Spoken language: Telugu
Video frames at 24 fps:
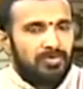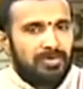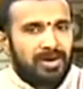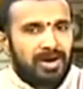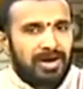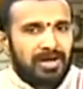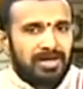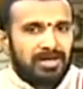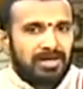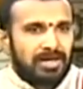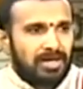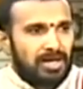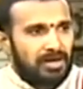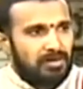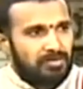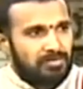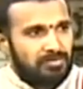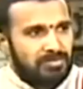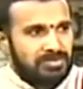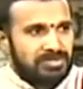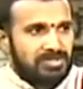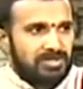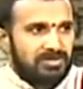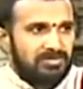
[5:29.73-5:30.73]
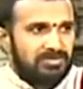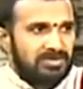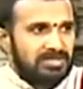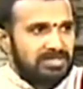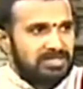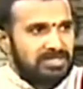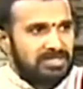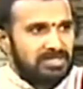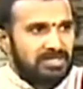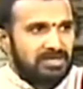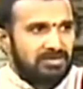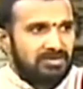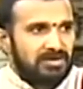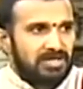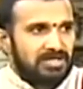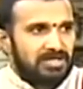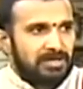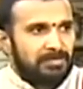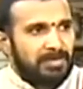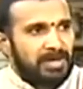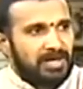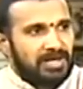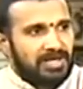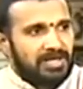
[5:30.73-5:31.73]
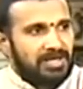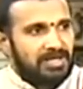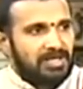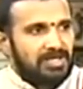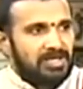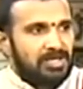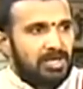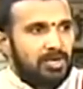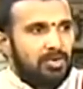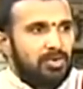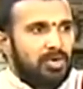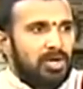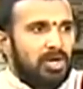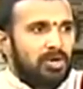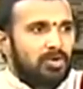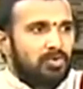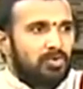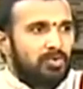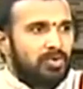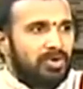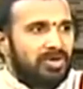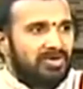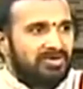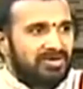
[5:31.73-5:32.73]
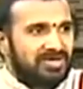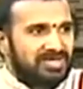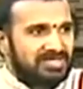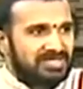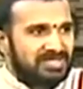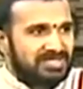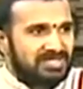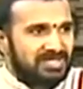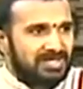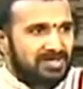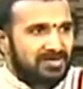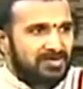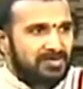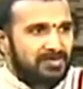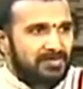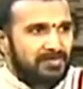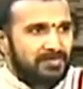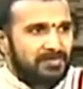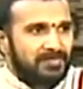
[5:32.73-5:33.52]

వాళ్ళకి విస్తరి వేసిన తర్వాత పక్కనే దేవుడాకు కూడా వేస్తారు